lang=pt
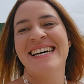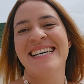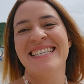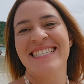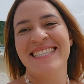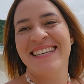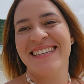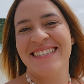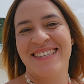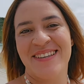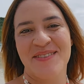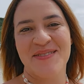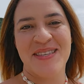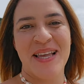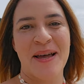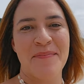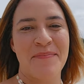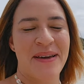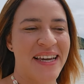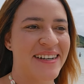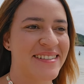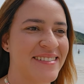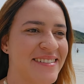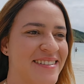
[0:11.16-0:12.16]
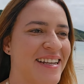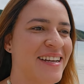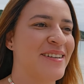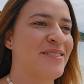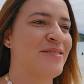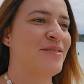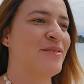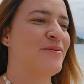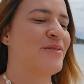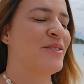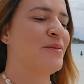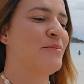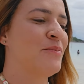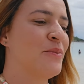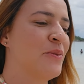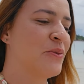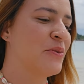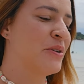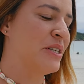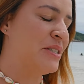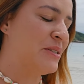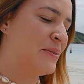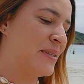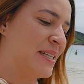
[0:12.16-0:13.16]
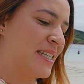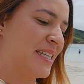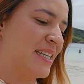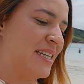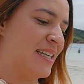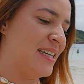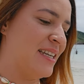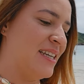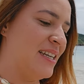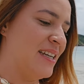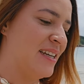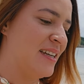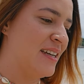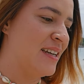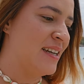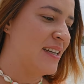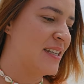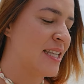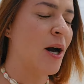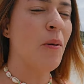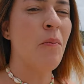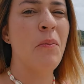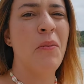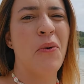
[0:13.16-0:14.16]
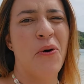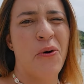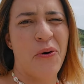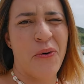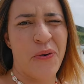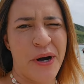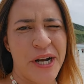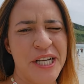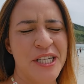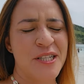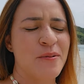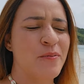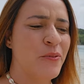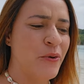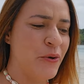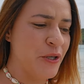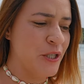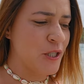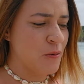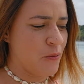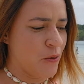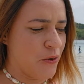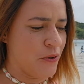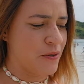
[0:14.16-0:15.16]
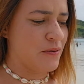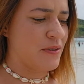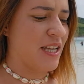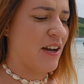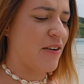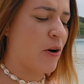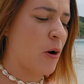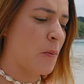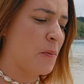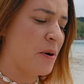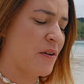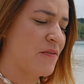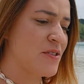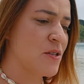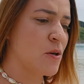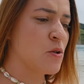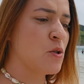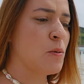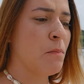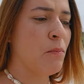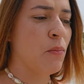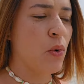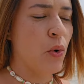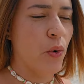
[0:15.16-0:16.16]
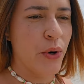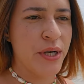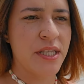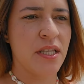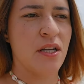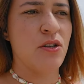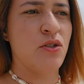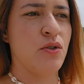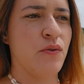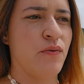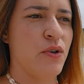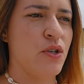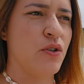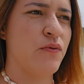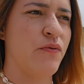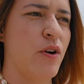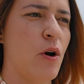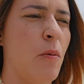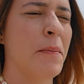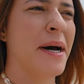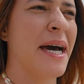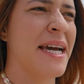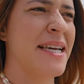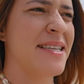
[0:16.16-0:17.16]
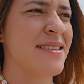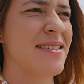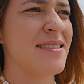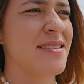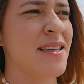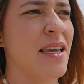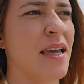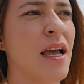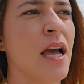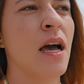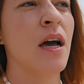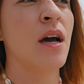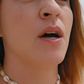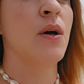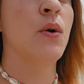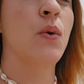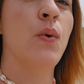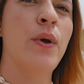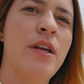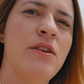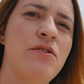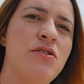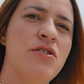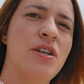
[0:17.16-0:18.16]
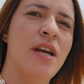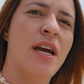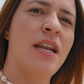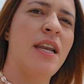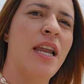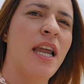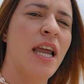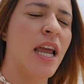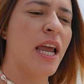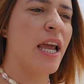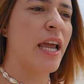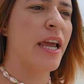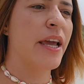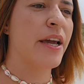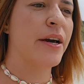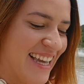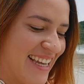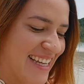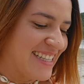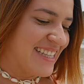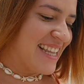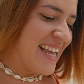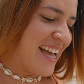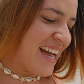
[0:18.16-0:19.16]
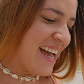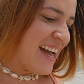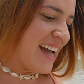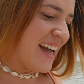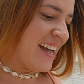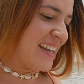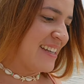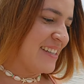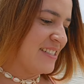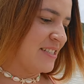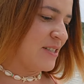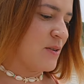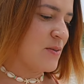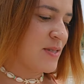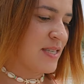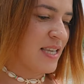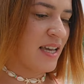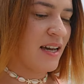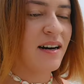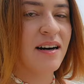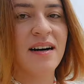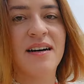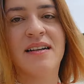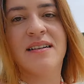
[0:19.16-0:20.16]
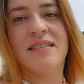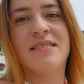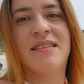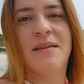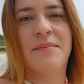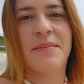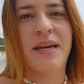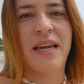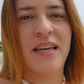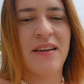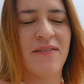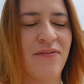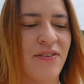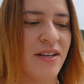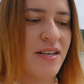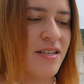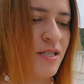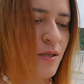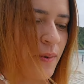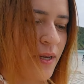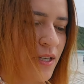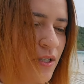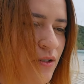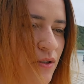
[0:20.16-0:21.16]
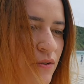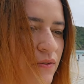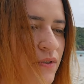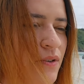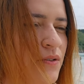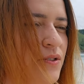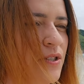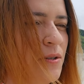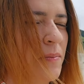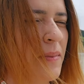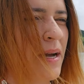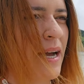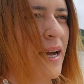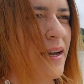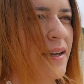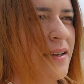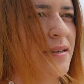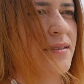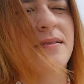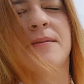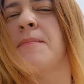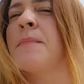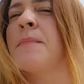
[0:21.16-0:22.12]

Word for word: Vocês estão sabendo, né? Choveu muito aqui. Não muito, muito, muito. Tava com previsão de muita chuva, choveu mais assim. No Rio de Janeiro, na região serrana também, infelizmente choveu demais.